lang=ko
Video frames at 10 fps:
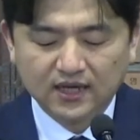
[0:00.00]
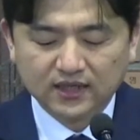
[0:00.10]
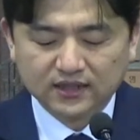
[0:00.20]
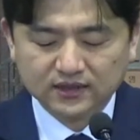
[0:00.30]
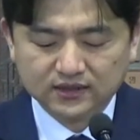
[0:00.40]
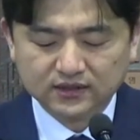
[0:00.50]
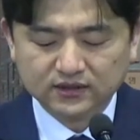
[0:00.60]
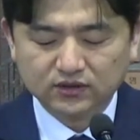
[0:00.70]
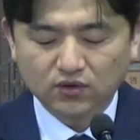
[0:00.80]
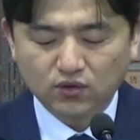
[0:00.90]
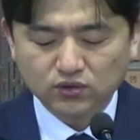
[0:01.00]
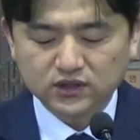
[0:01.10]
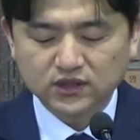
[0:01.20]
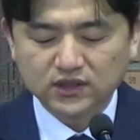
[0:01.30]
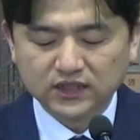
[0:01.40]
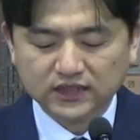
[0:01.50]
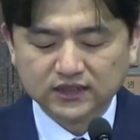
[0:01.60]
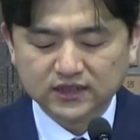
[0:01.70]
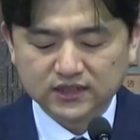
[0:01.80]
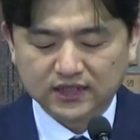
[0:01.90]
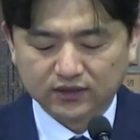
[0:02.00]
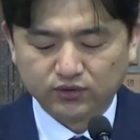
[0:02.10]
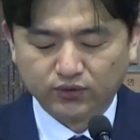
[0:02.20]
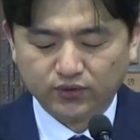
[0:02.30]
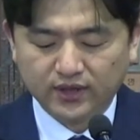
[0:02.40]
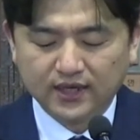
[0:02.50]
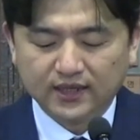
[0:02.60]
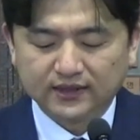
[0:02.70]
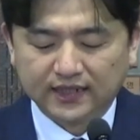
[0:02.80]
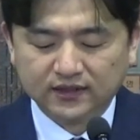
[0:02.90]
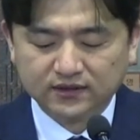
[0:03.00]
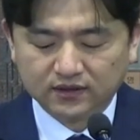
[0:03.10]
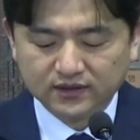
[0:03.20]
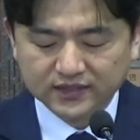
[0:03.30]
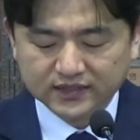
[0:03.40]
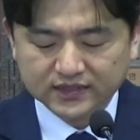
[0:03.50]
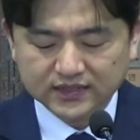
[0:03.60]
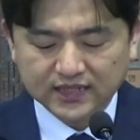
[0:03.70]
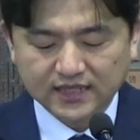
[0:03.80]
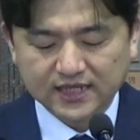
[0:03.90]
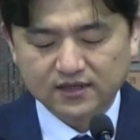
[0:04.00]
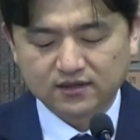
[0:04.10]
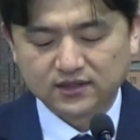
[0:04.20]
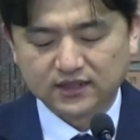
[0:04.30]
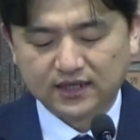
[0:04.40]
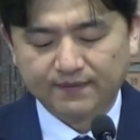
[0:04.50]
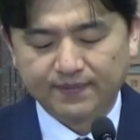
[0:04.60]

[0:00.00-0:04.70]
그들은 혹시 잊을지라도 나는 너를 잊지 아니할 것이라.